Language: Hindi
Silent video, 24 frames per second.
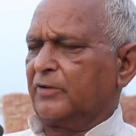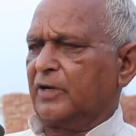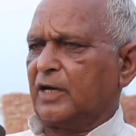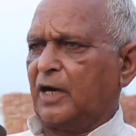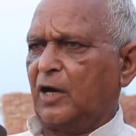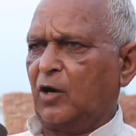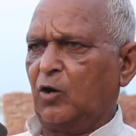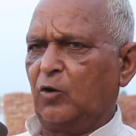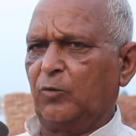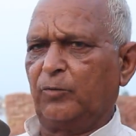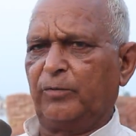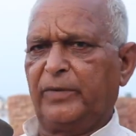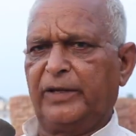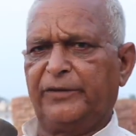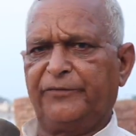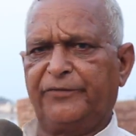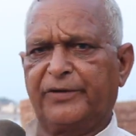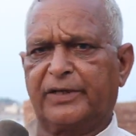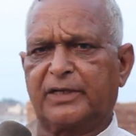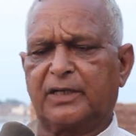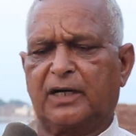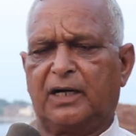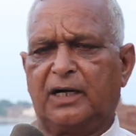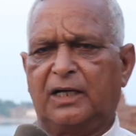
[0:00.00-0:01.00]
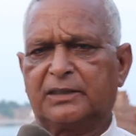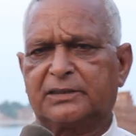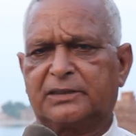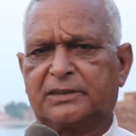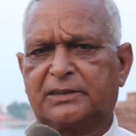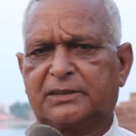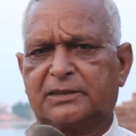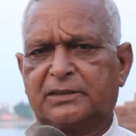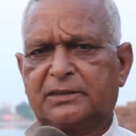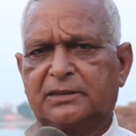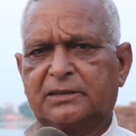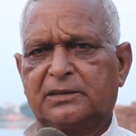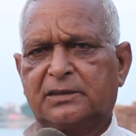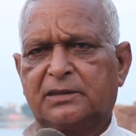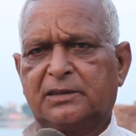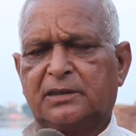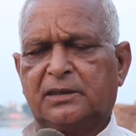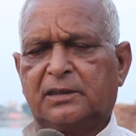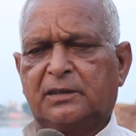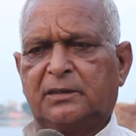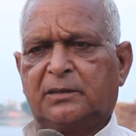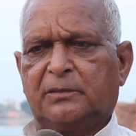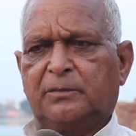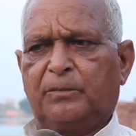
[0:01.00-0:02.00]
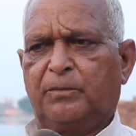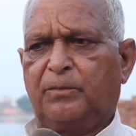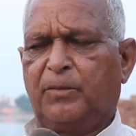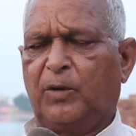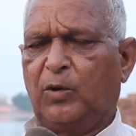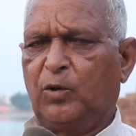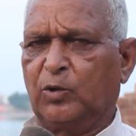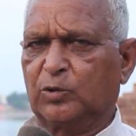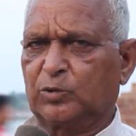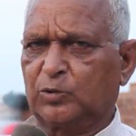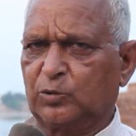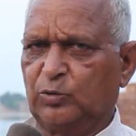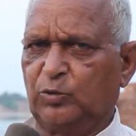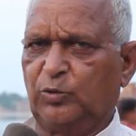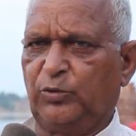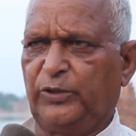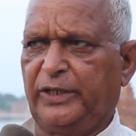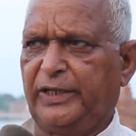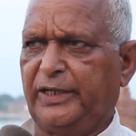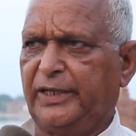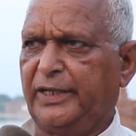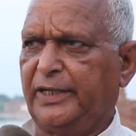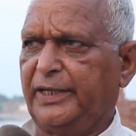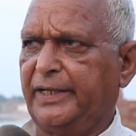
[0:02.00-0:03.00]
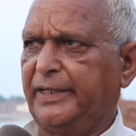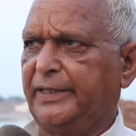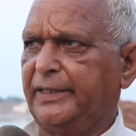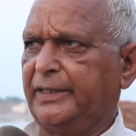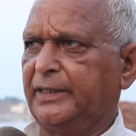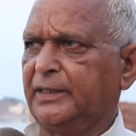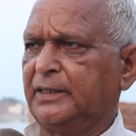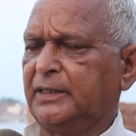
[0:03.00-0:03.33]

गांव में विकास बहुत हुए हैं